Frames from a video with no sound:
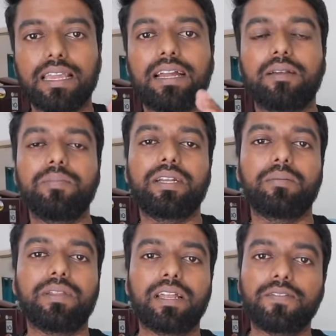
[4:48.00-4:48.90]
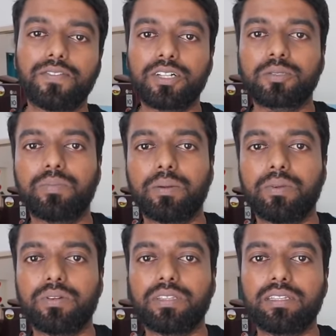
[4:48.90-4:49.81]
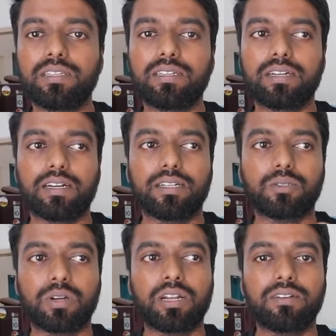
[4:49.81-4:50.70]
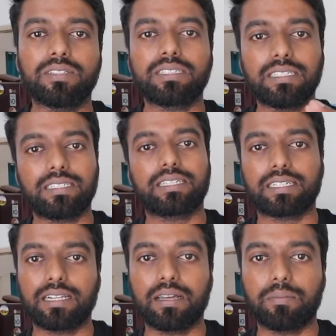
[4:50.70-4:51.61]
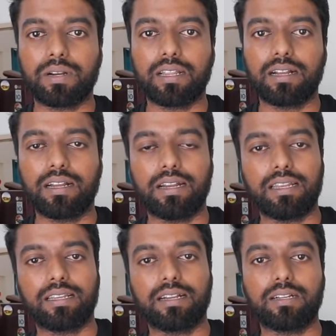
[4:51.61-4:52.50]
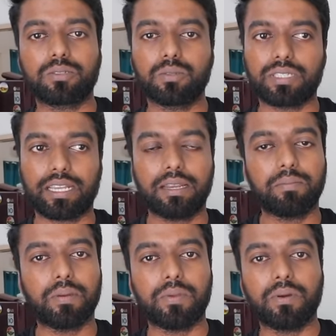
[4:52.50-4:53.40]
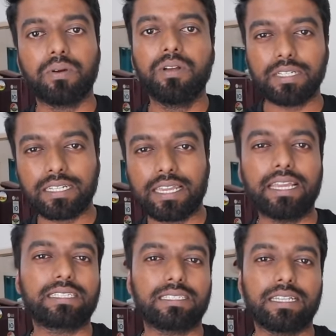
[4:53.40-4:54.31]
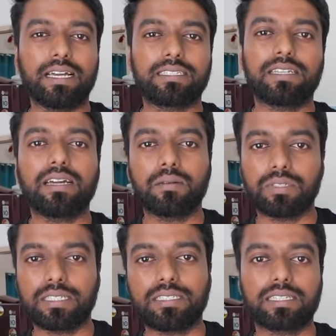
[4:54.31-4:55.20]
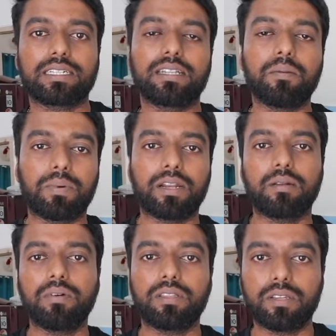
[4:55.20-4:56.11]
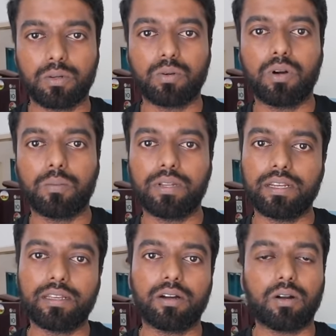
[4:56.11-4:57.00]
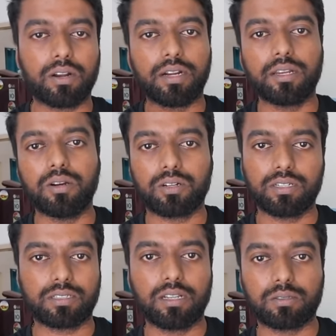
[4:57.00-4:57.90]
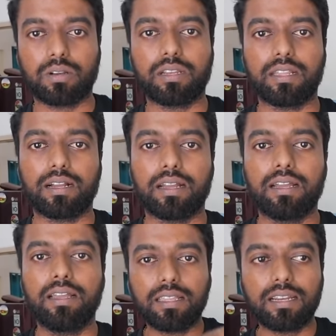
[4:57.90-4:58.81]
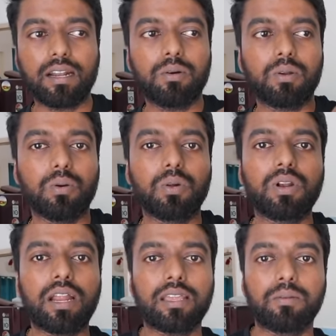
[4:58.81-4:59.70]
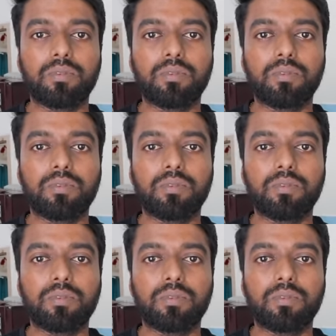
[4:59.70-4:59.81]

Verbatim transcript: ஏன் அட்மிட் அப்படின்னா ஃபர்ஸ்ட் பேபி வந்து ஜோனா வந்து சி செக்ஷன் தான் பண்ணாங்க அனிட்டாக்கு ஸோ செகண்ட் பேபியும் இன்கேஸ் ஏதாச்சுன்னா நம்ம சி செக்ஷன் தான் பண்ணுற மாதிரி இருக்கும் அப்படின்னு ஆல்ரெடி டாக்டர்ஸ்லாம் சொல்லியிருந்தாங்க அதனால ஒரு ஒரு நாளைக்கு